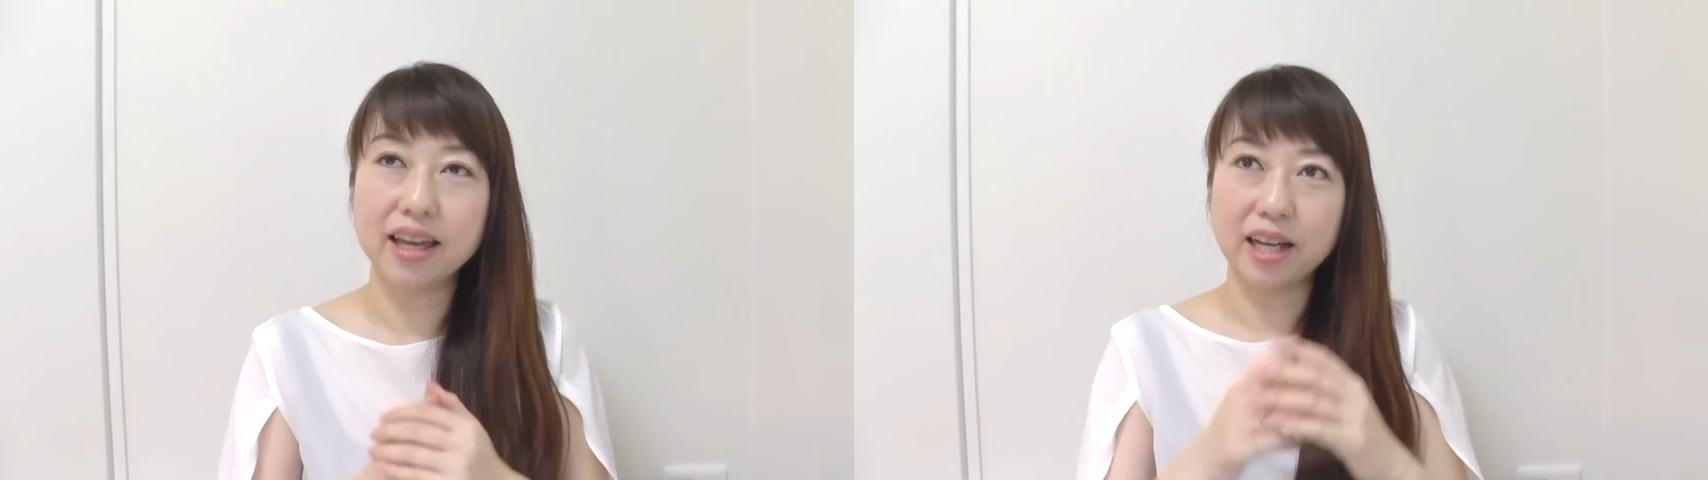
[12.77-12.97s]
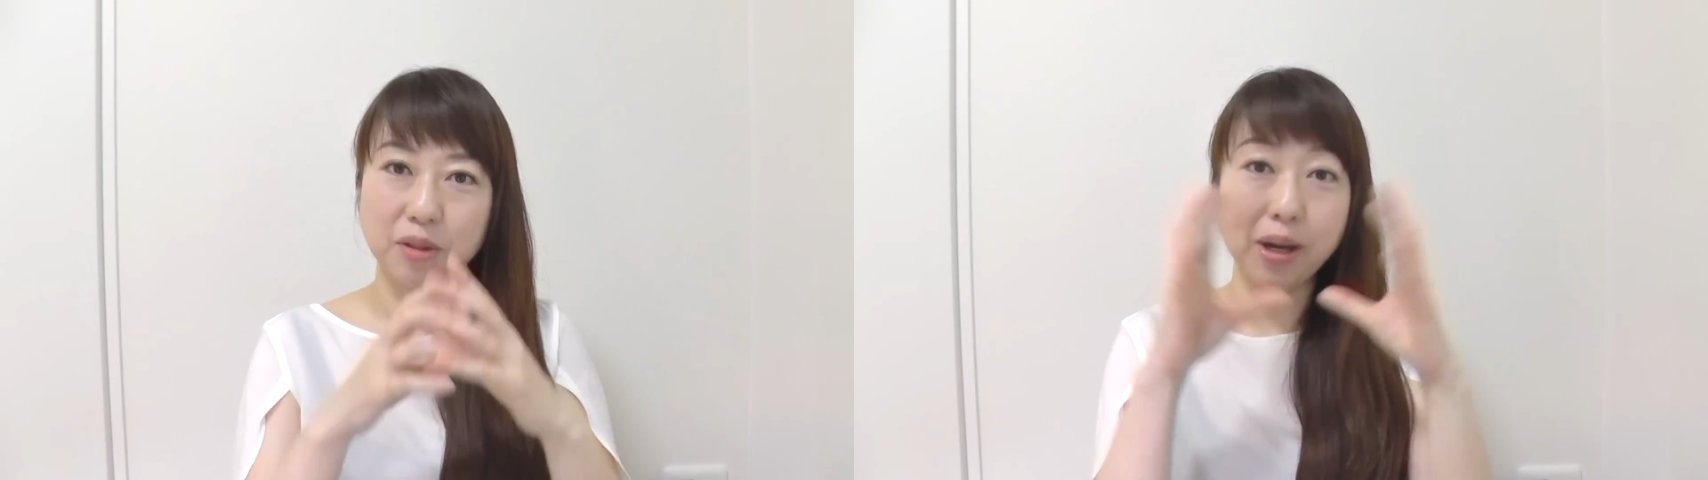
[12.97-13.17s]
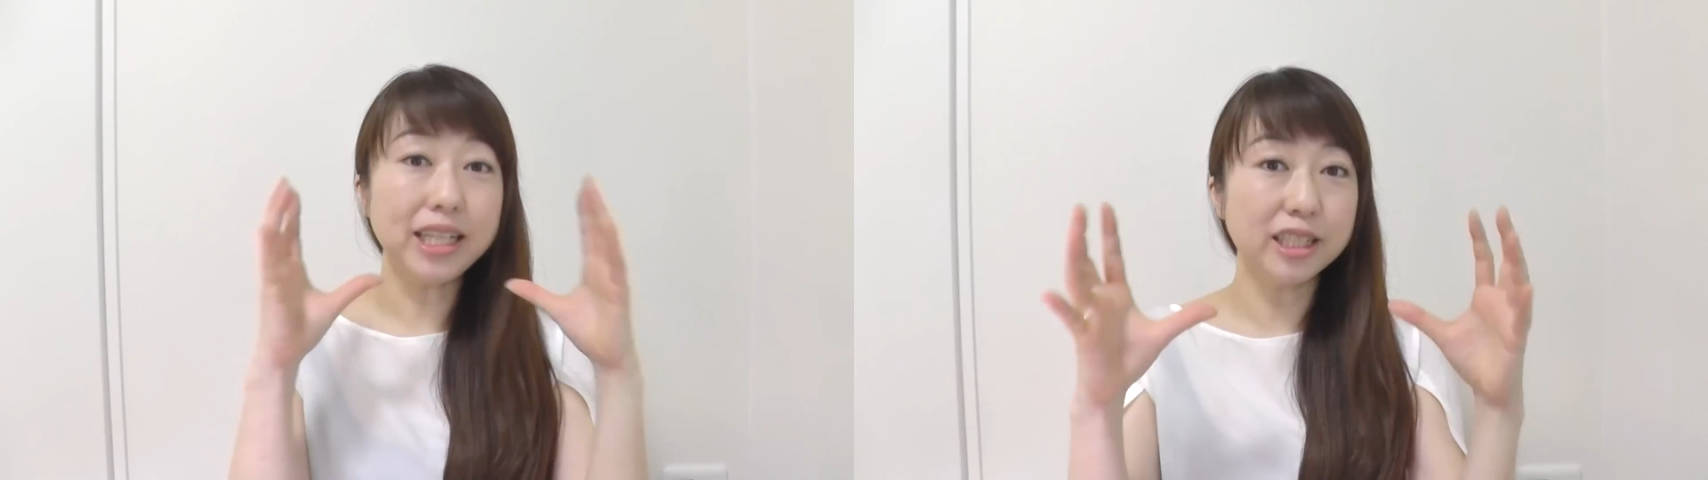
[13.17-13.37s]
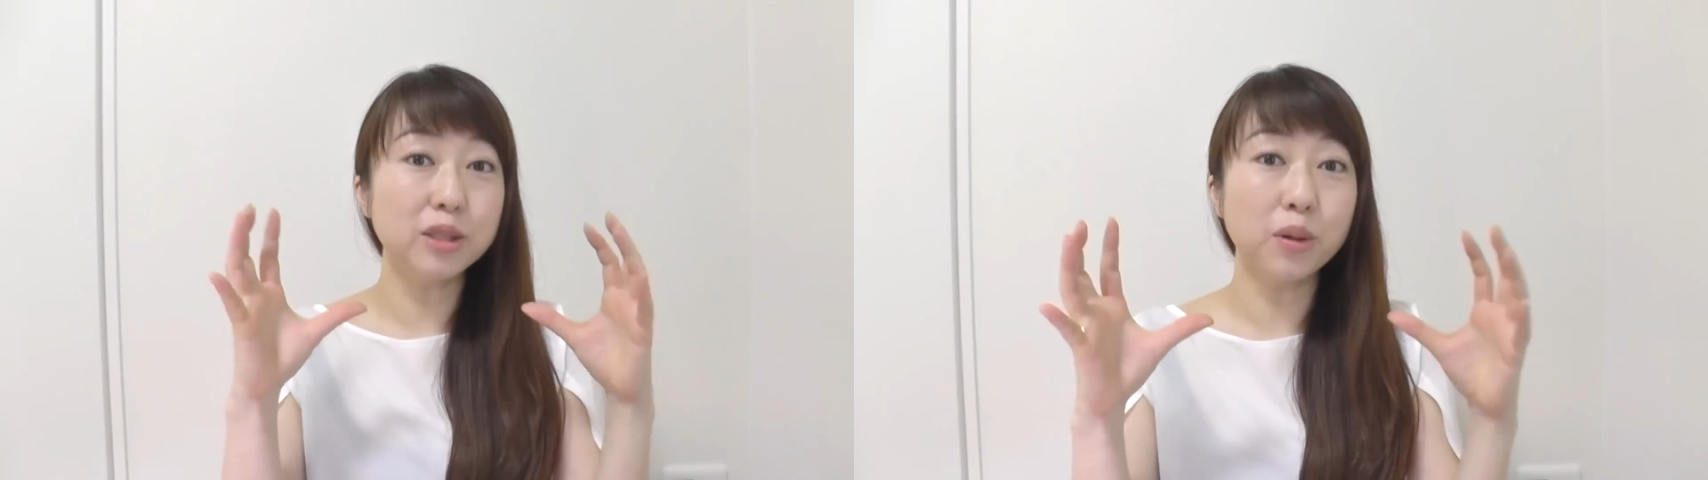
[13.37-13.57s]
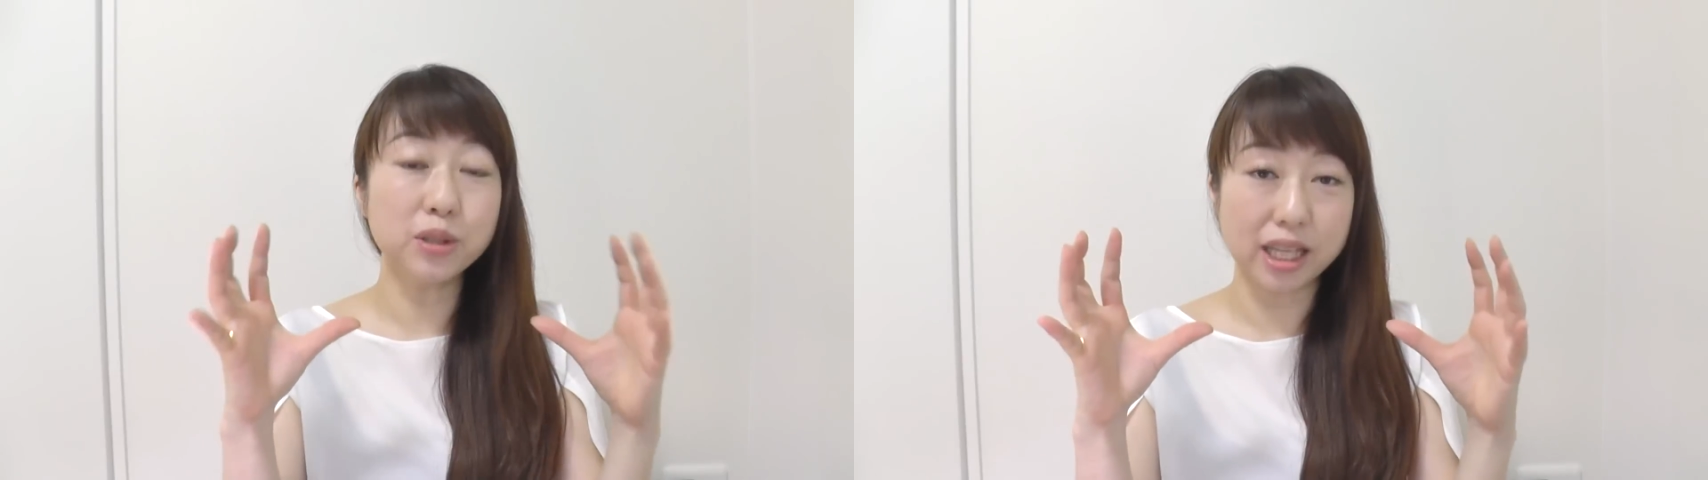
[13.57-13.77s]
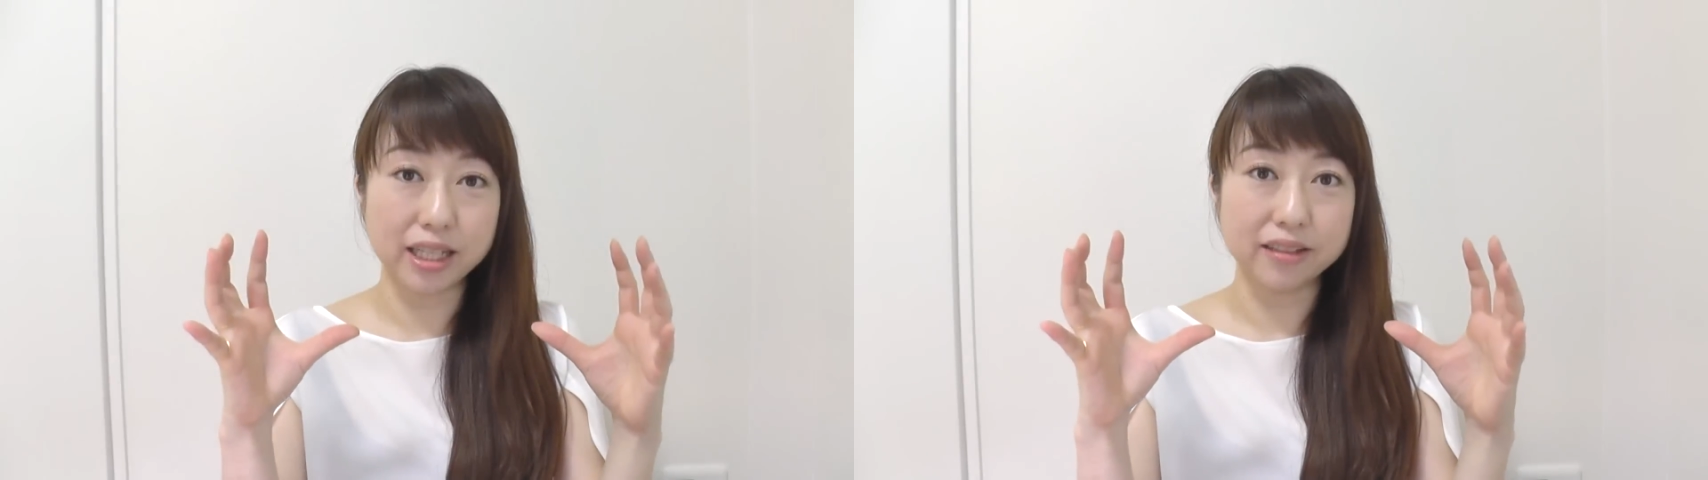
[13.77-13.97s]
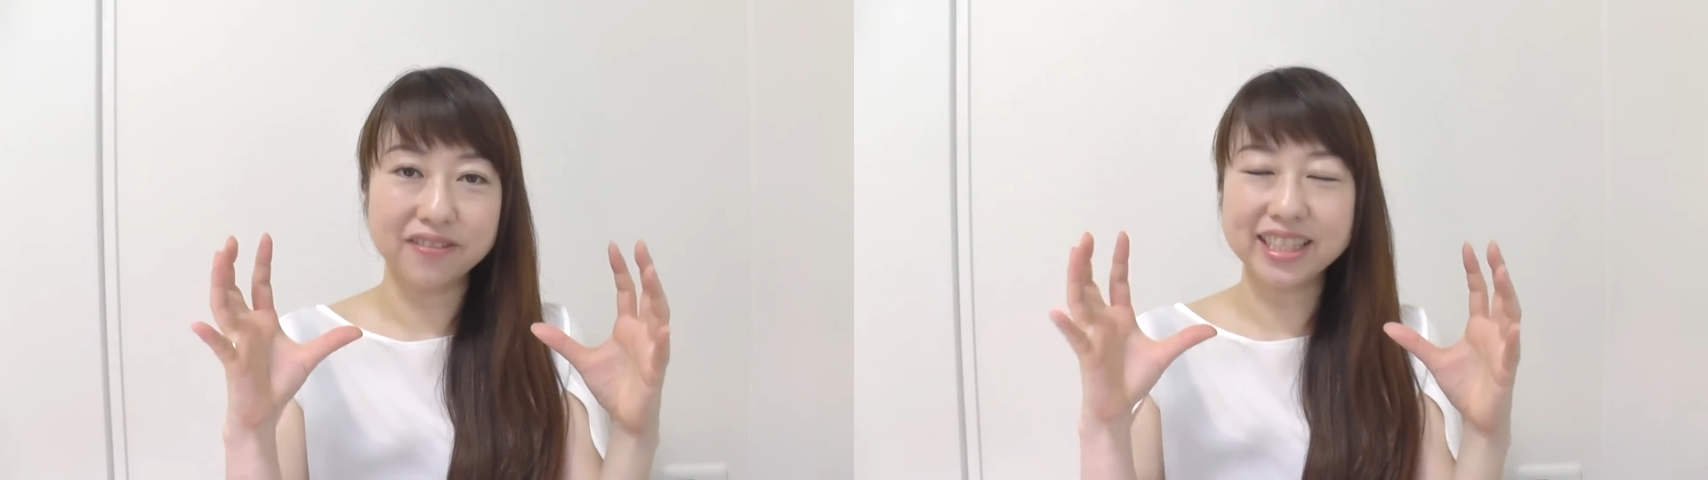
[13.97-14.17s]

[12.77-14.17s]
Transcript: あの、マイナス6歳、